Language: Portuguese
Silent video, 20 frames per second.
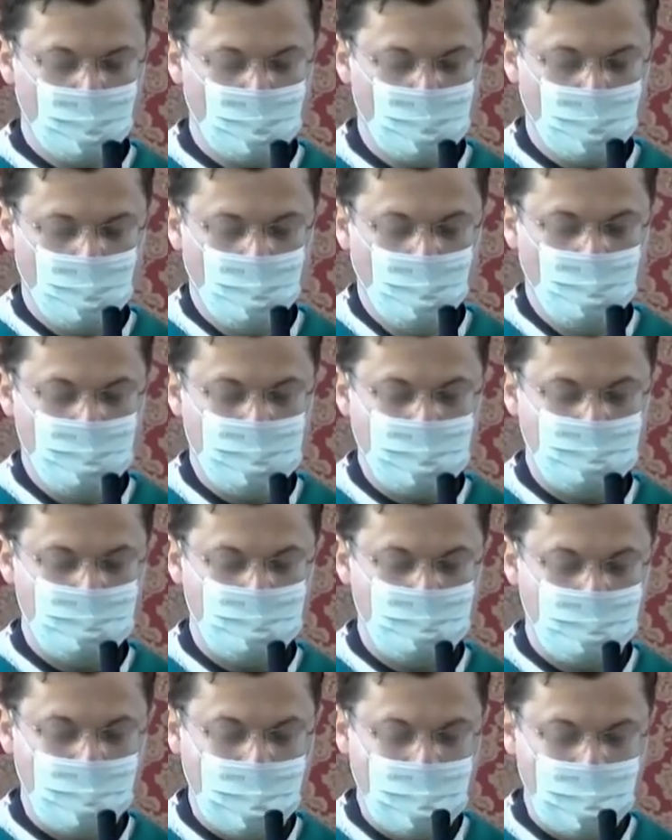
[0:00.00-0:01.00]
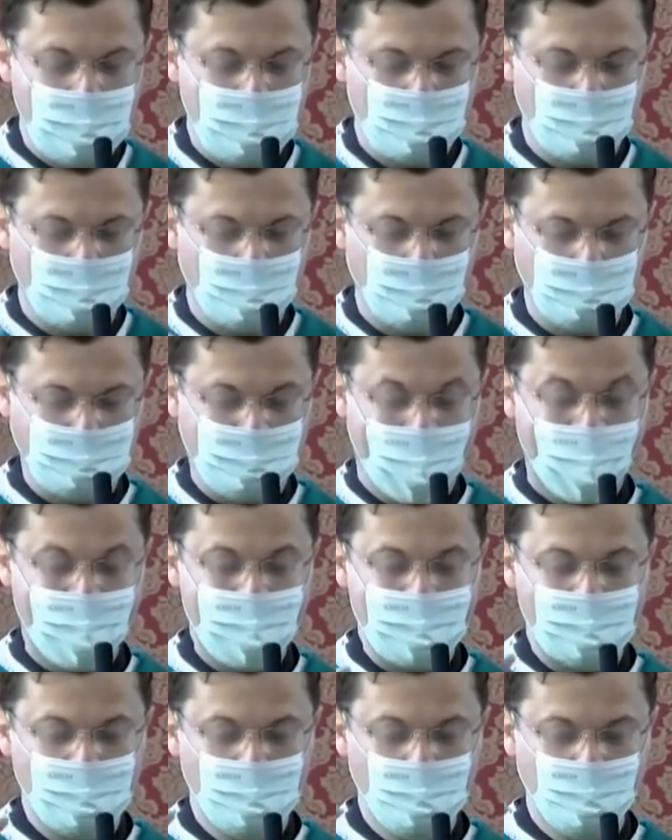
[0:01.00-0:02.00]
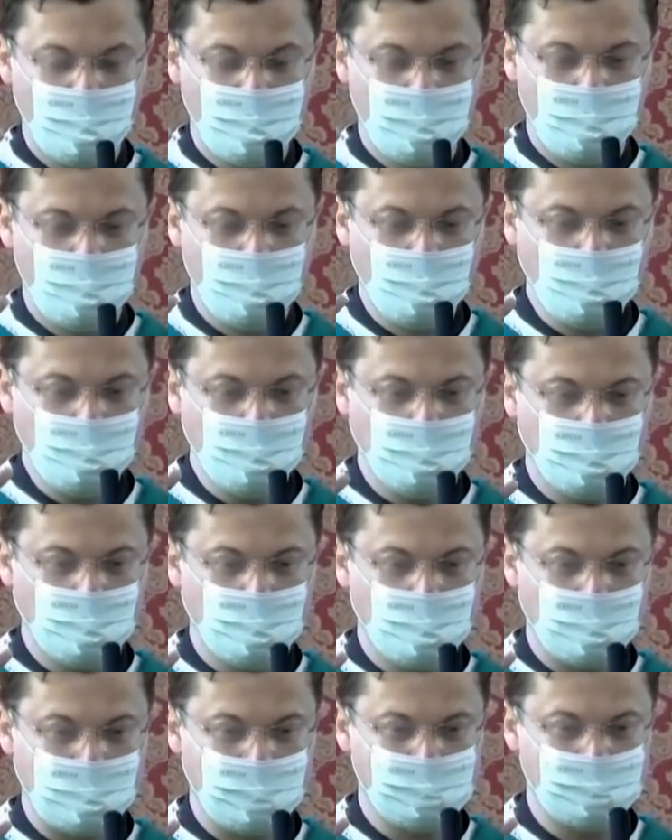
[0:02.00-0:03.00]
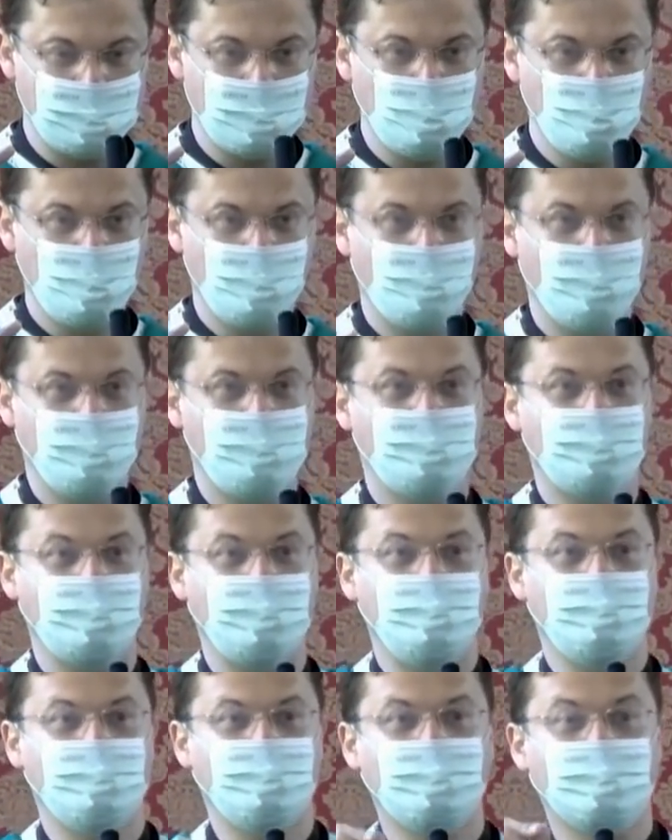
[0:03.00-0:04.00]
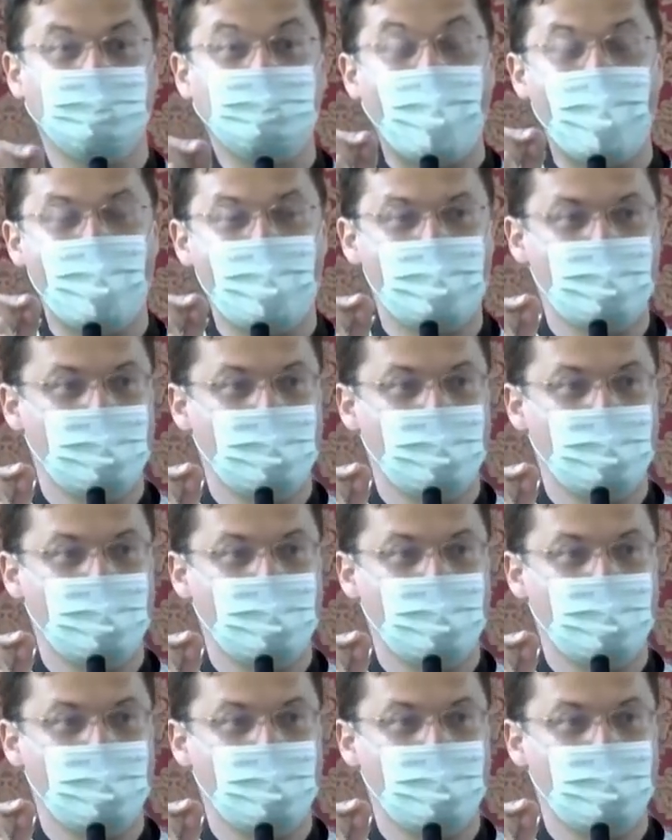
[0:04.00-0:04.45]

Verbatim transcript: como uma pérola no fundo do coração de vocês.